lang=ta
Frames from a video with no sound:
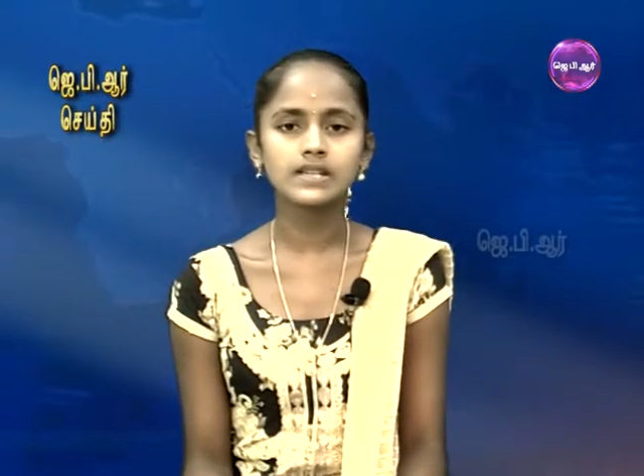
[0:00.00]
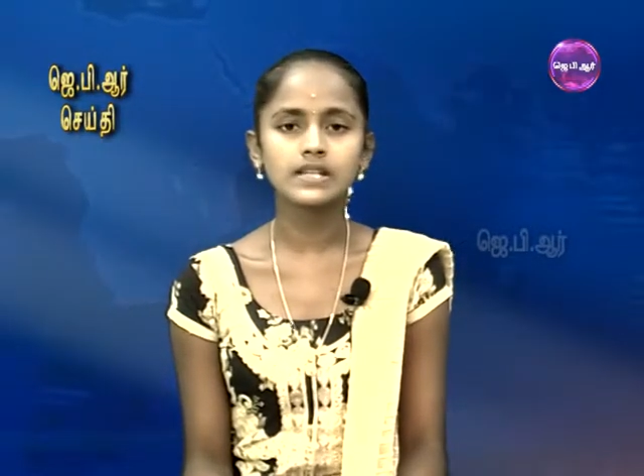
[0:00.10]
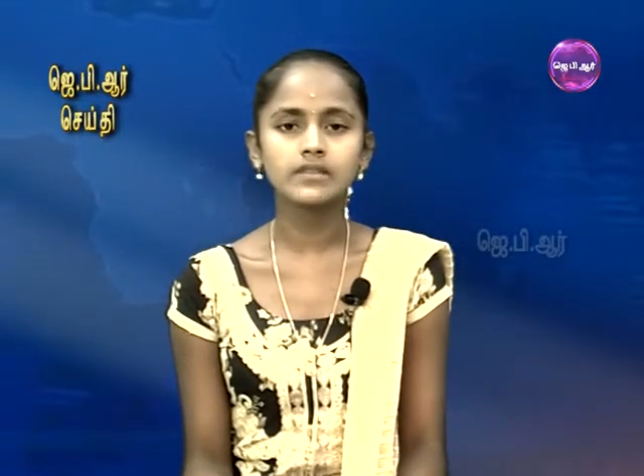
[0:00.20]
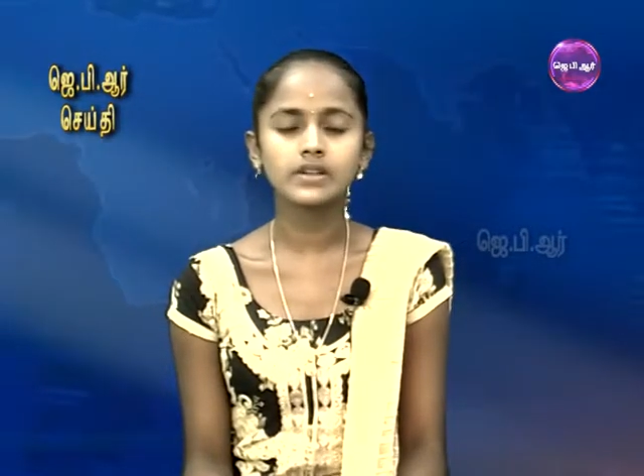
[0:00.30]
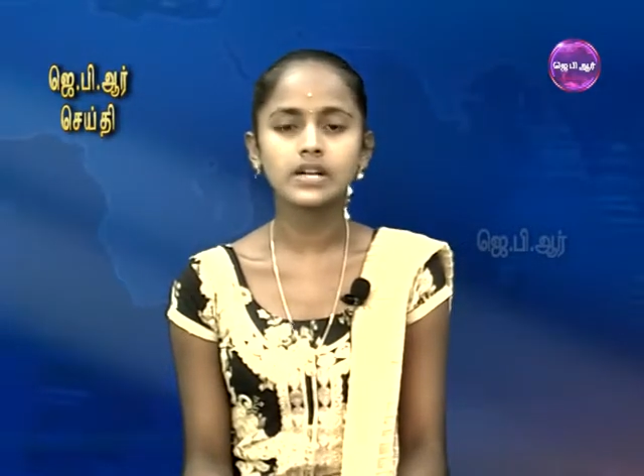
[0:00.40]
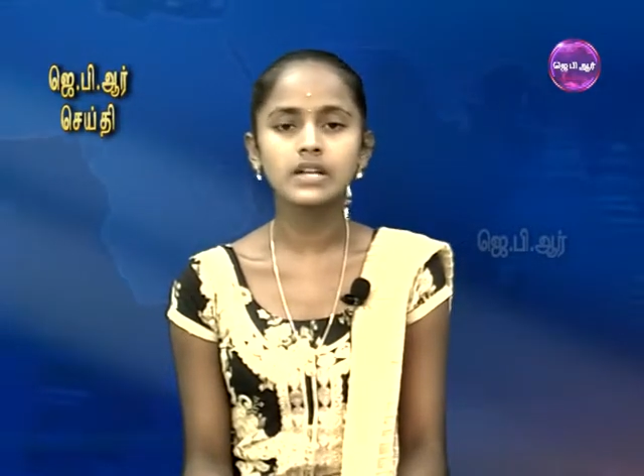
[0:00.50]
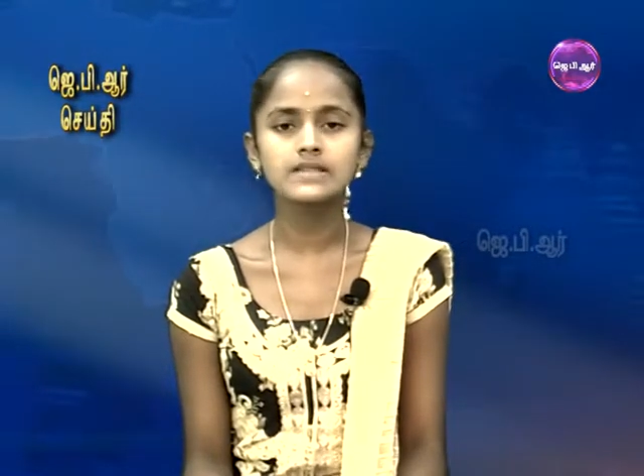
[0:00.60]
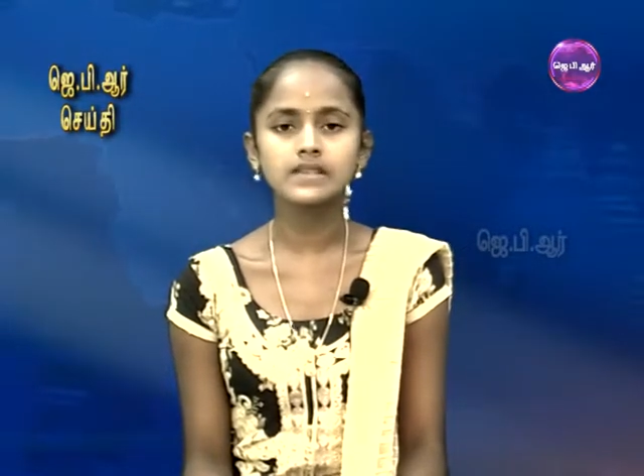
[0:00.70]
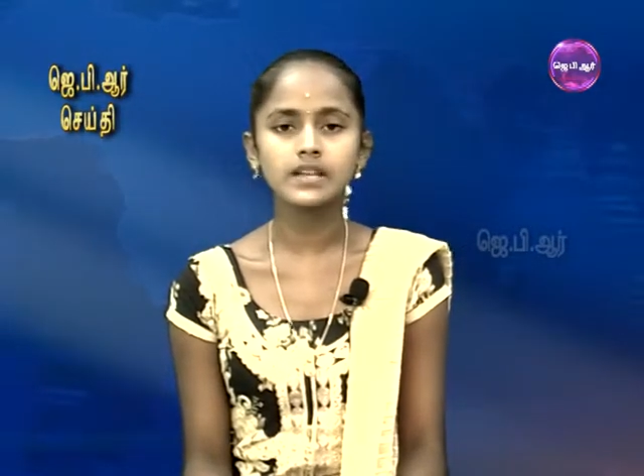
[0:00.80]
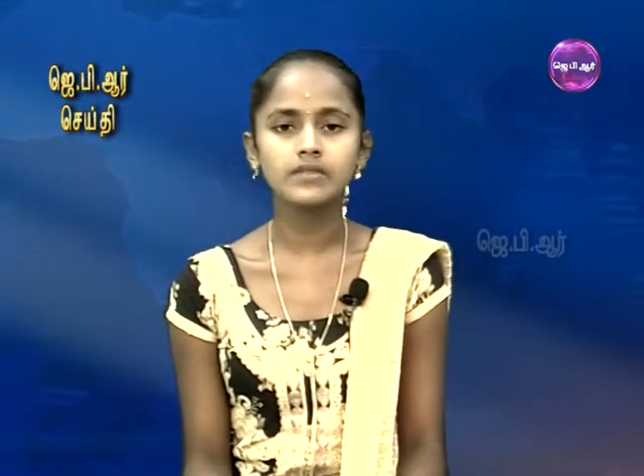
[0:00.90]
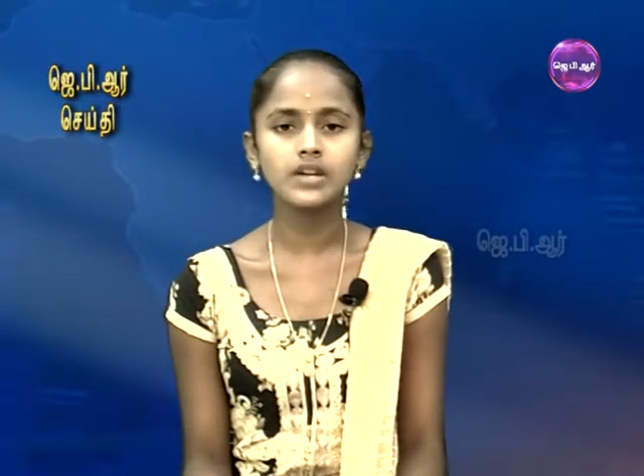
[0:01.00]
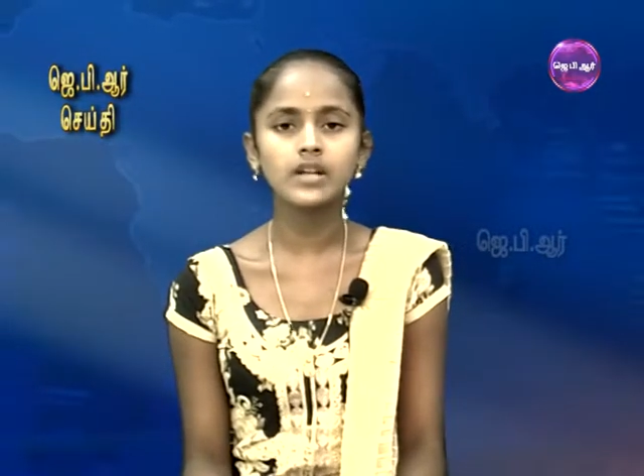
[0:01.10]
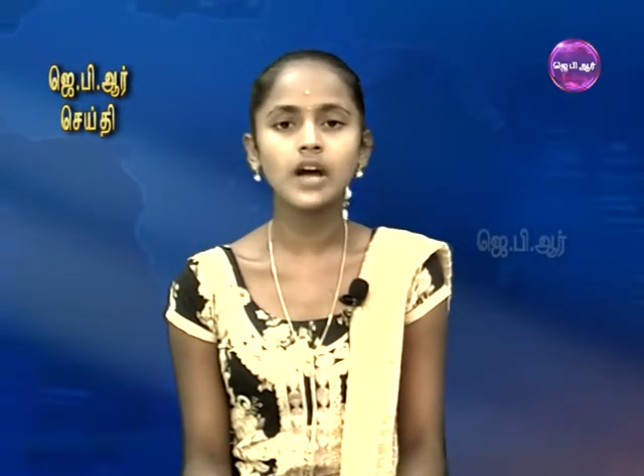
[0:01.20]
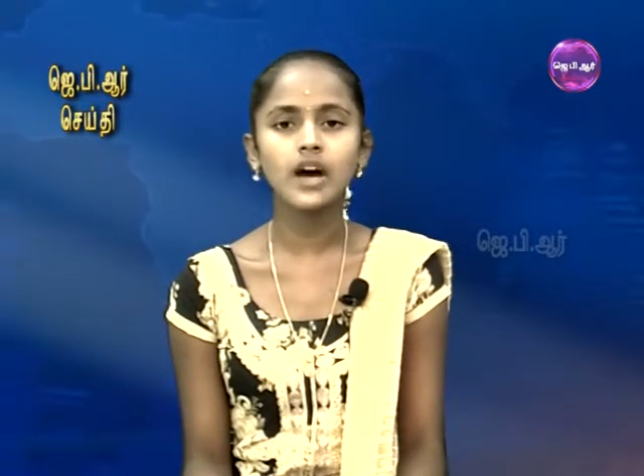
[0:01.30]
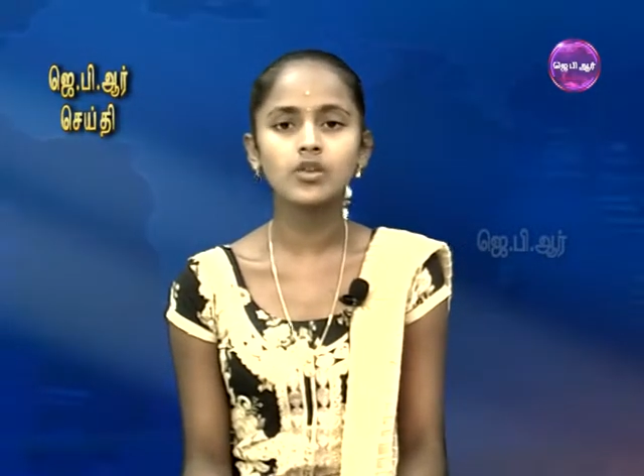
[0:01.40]
சேர்ந்தவர்கள்
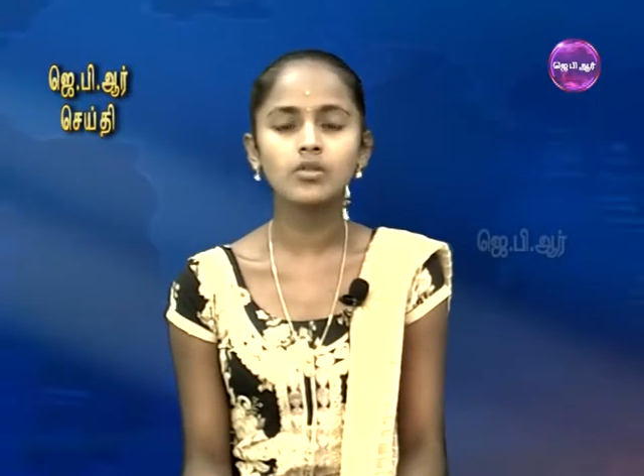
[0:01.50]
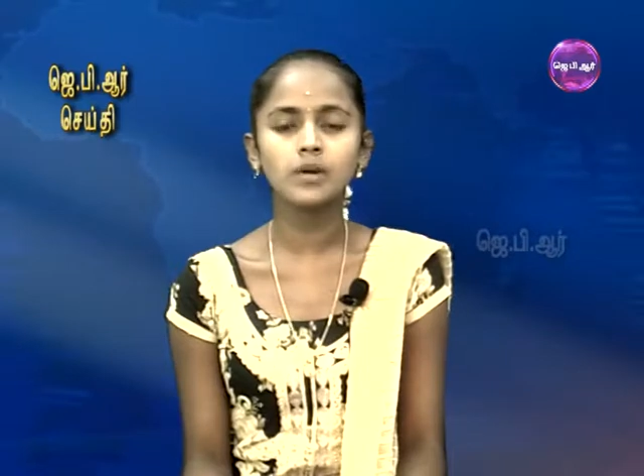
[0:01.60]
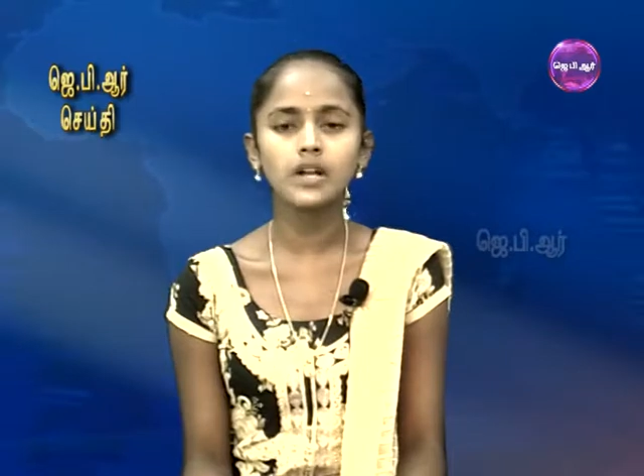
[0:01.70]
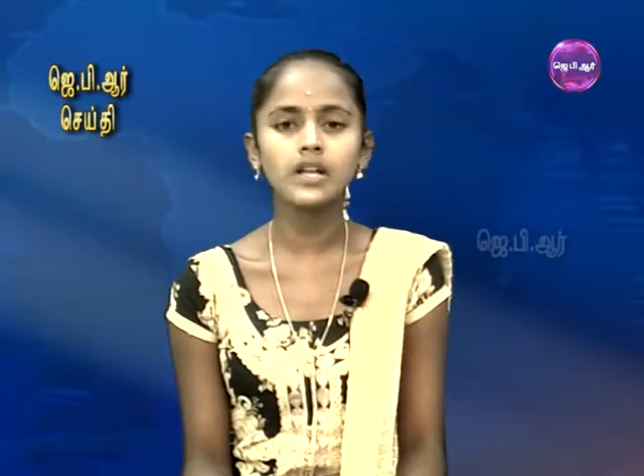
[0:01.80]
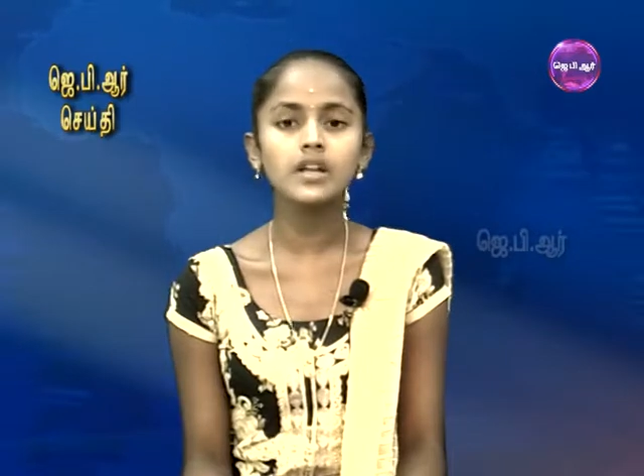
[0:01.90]
ஜேவியர் அருள்மணி